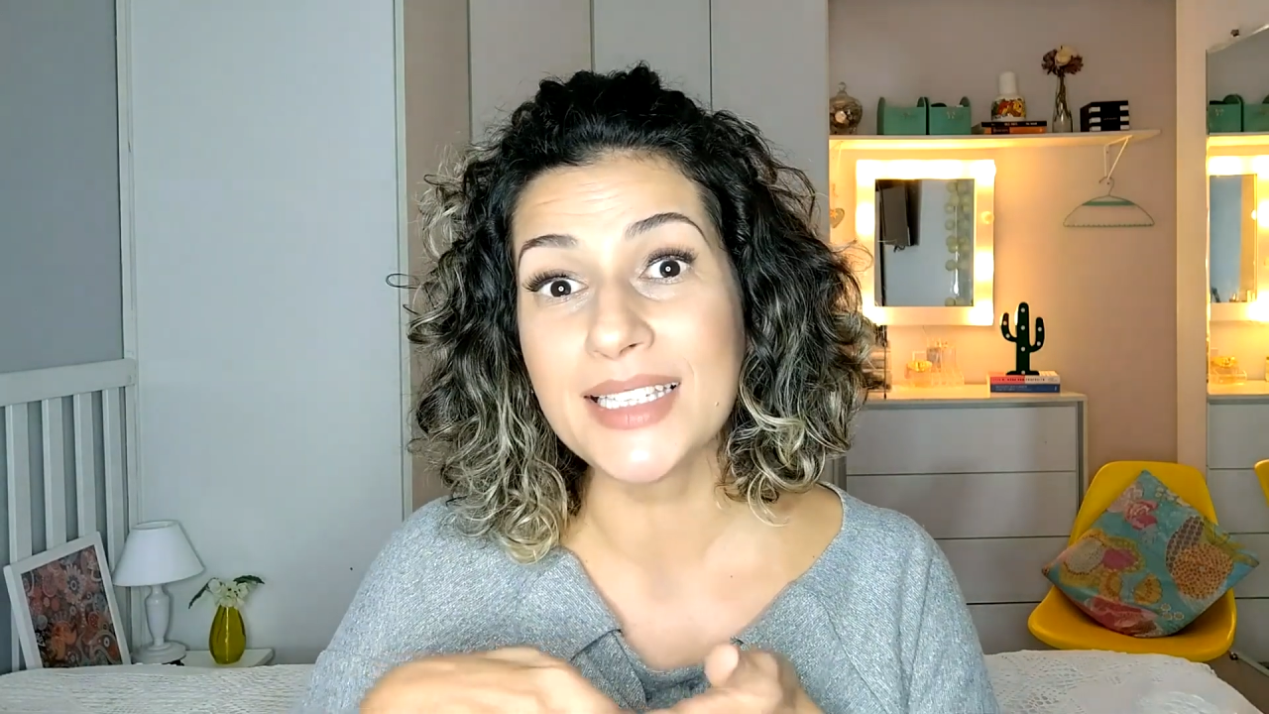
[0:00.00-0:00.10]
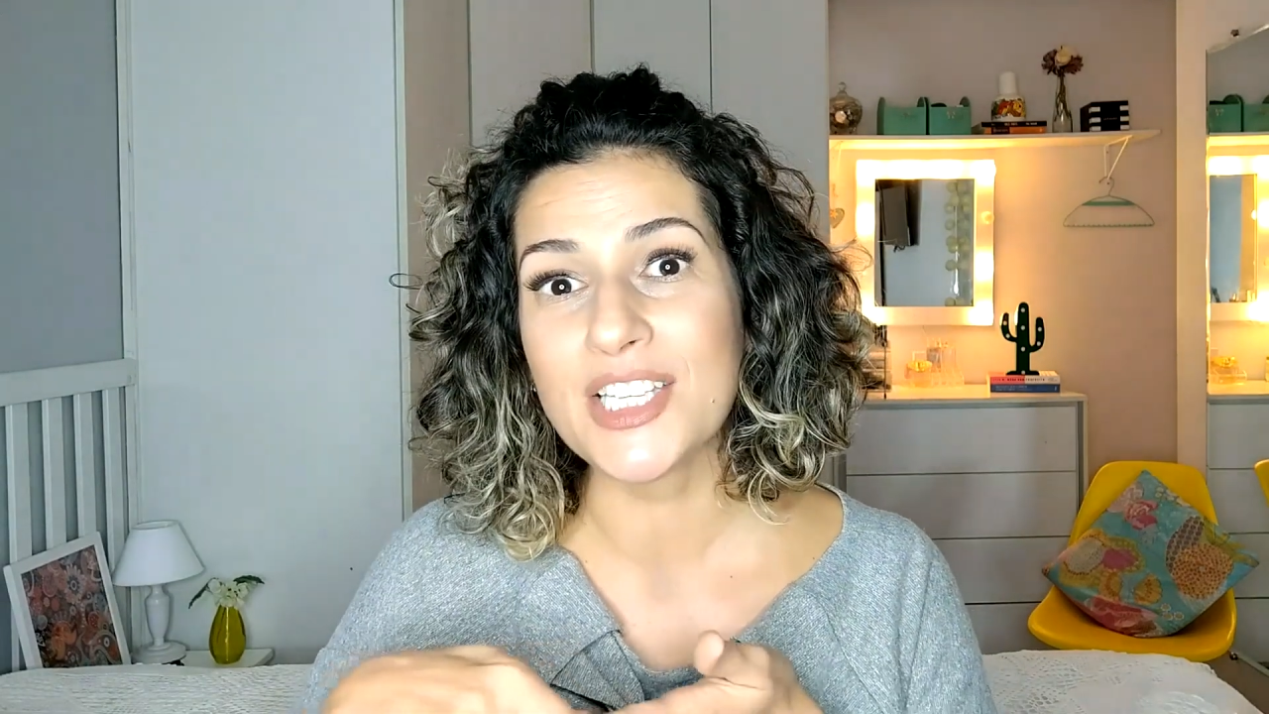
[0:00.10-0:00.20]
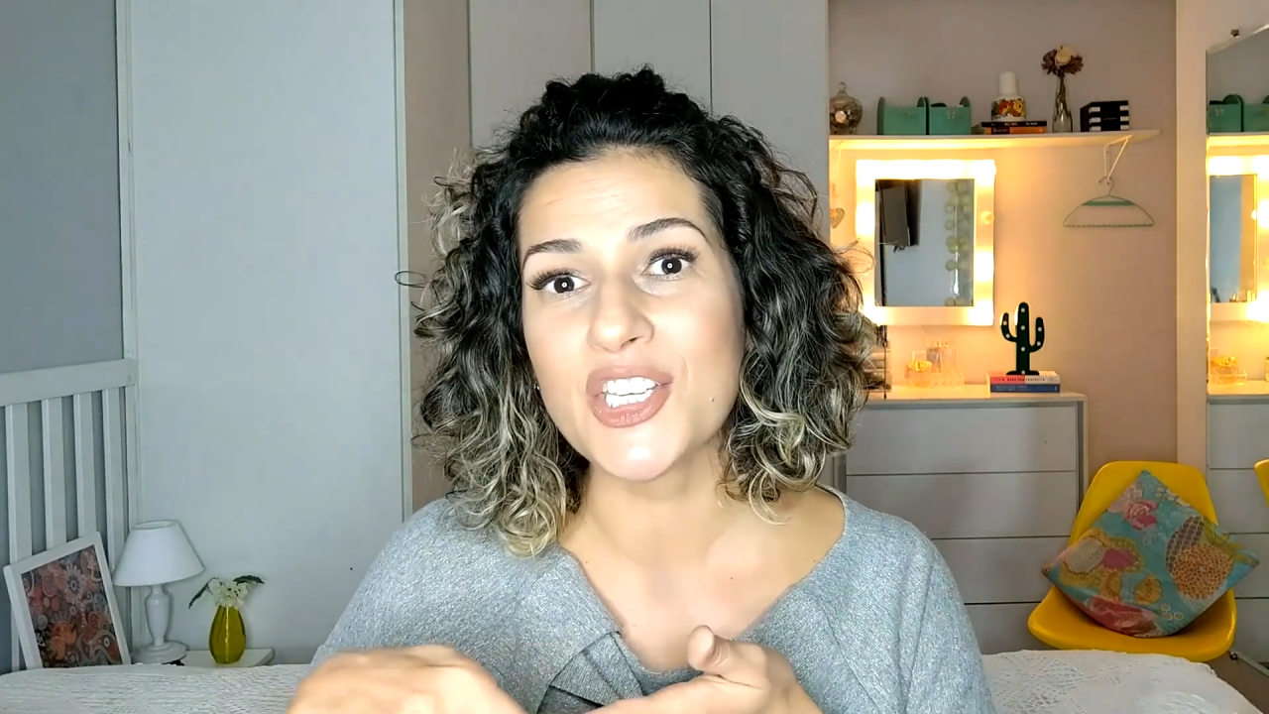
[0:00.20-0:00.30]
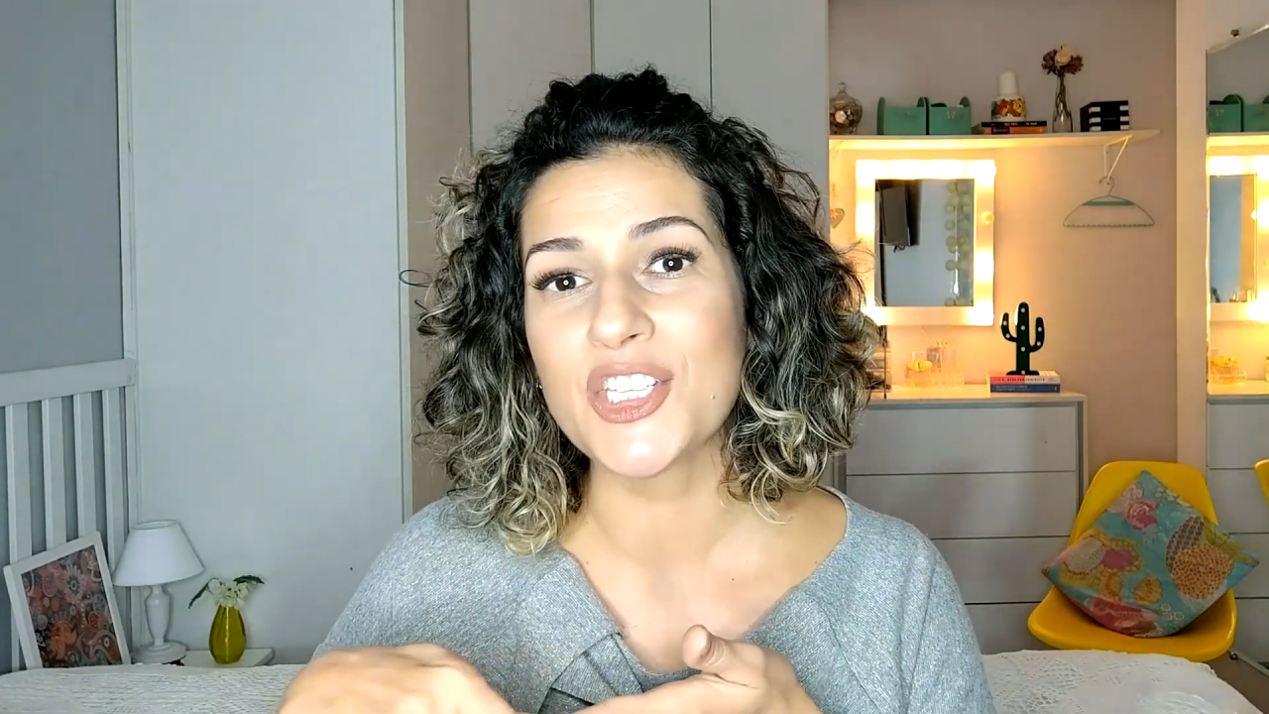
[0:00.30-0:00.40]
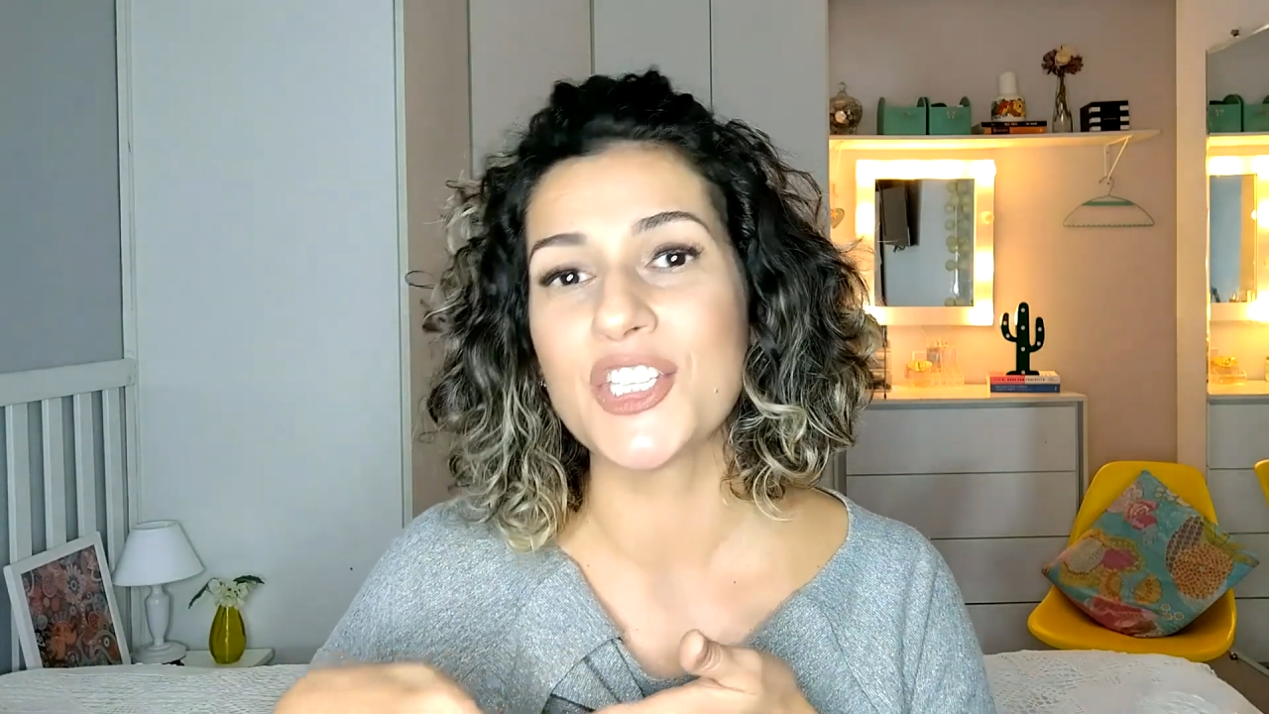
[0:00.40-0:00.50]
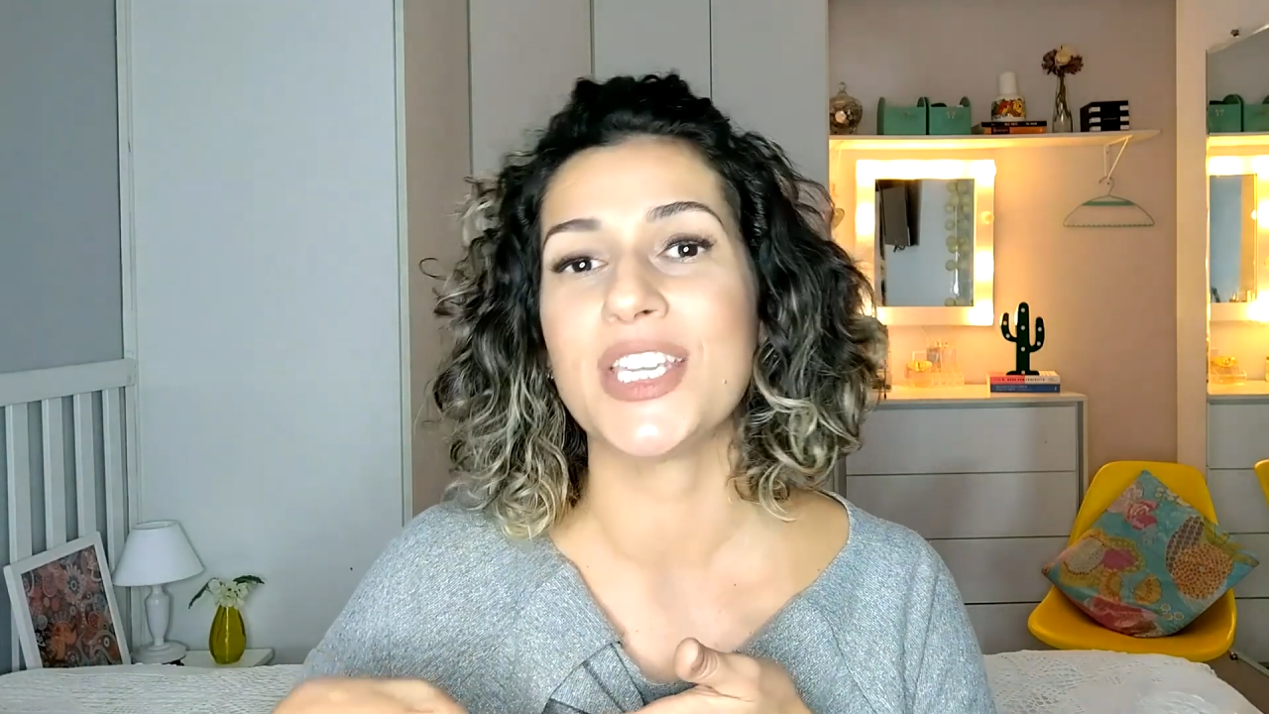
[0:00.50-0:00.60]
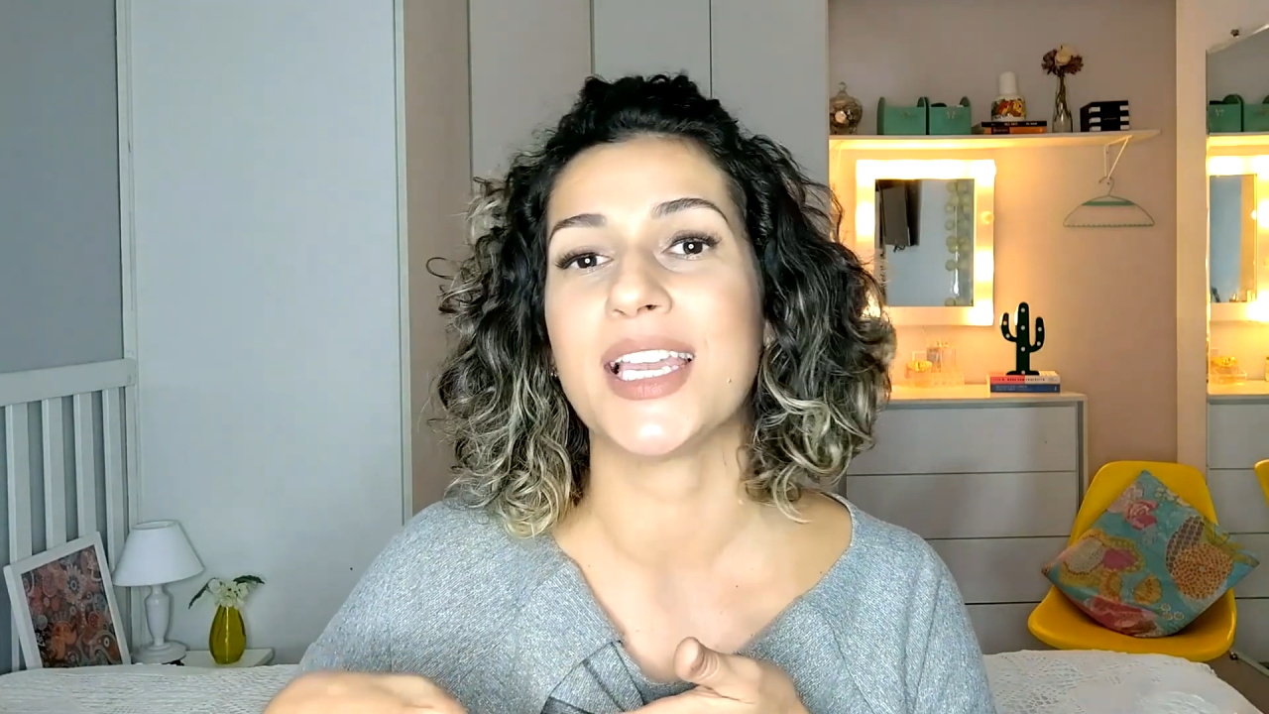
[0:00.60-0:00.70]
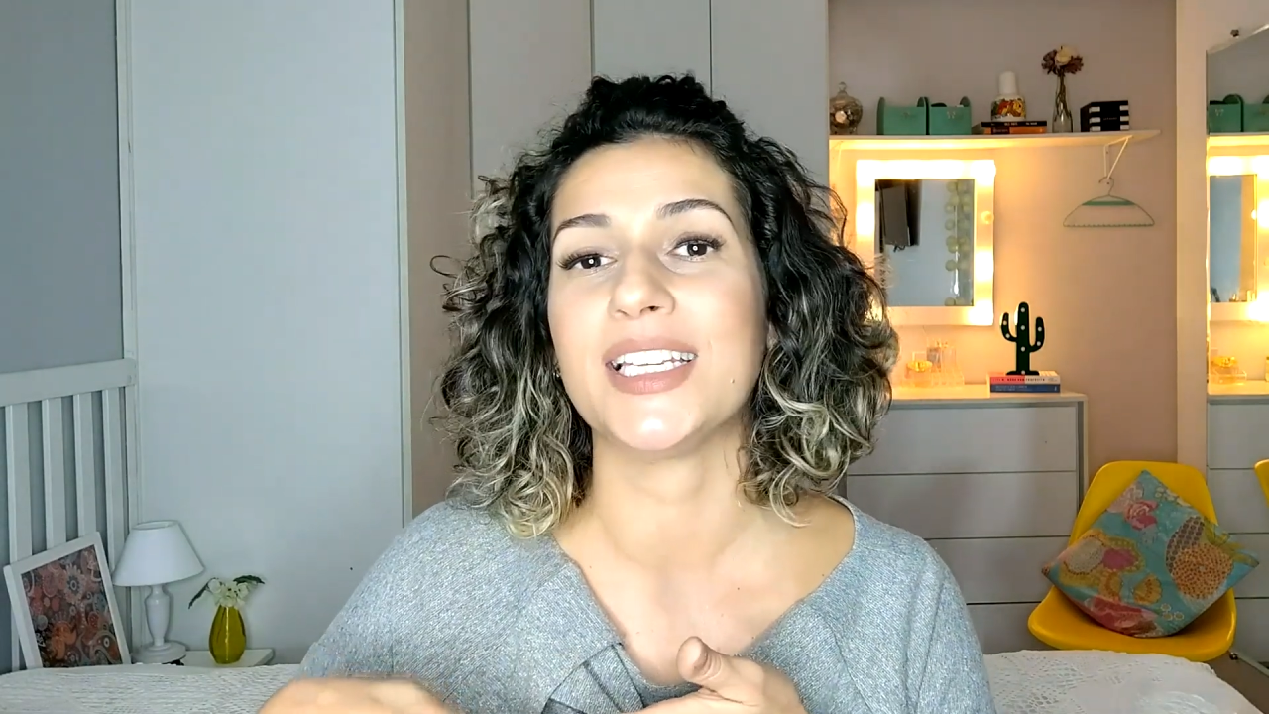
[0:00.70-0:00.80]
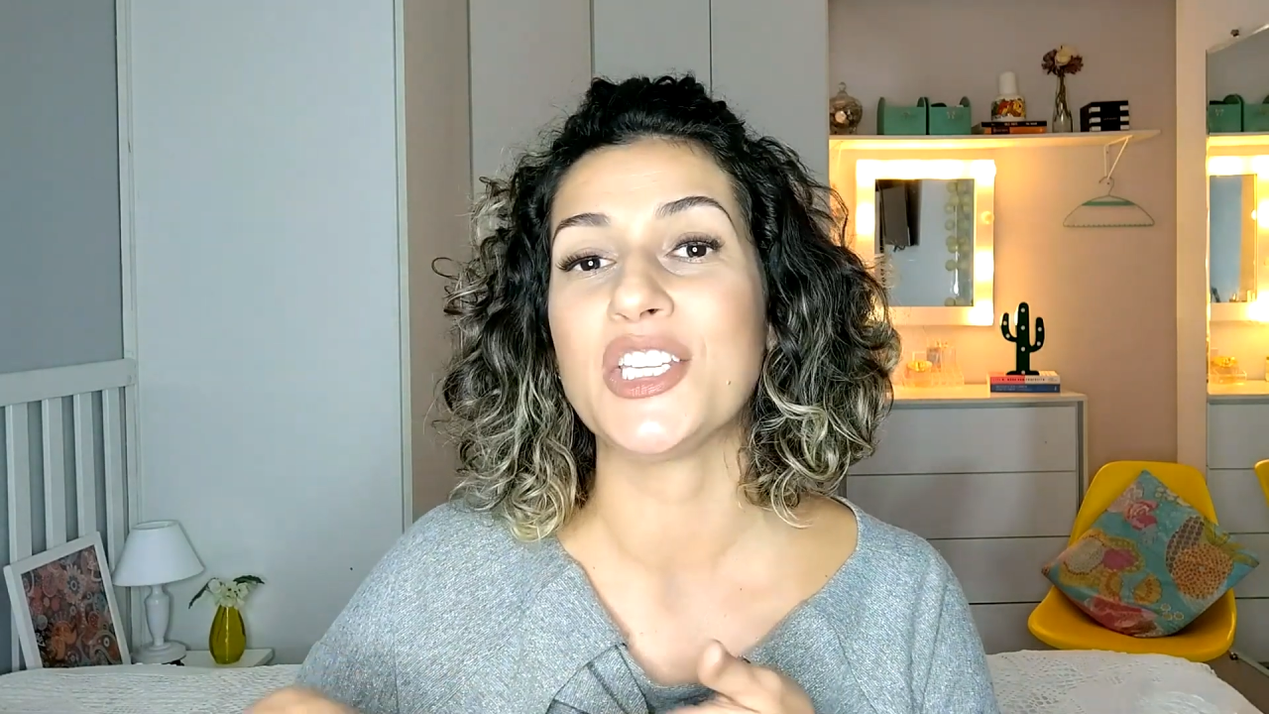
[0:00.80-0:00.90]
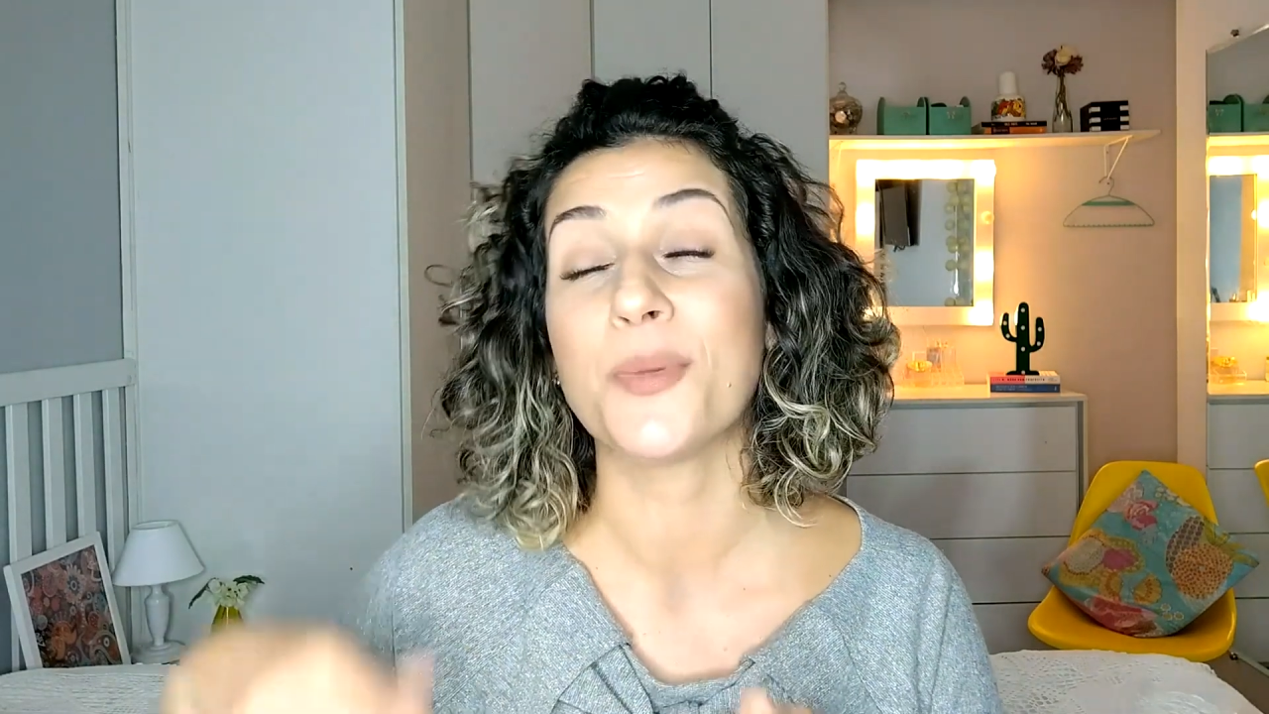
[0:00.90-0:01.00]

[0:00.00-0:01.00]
listinha ali